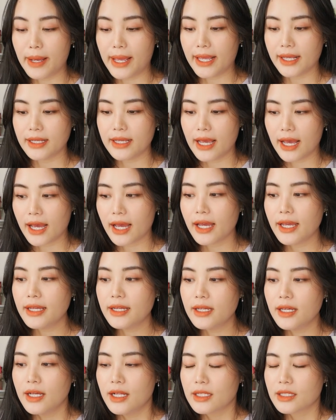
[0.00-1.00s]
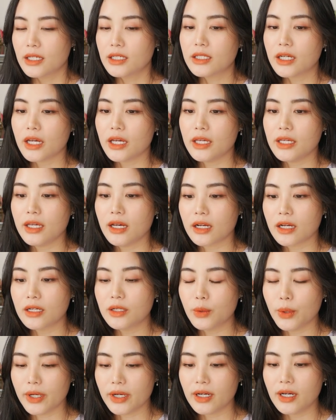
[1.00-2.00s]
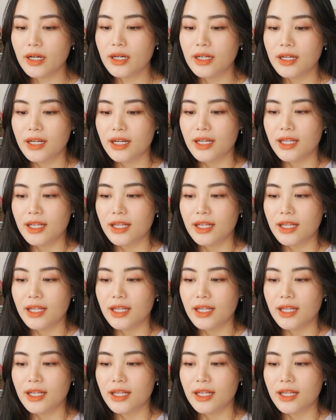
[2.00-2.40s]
bạn gái tới kỳ kinh nguyệt đó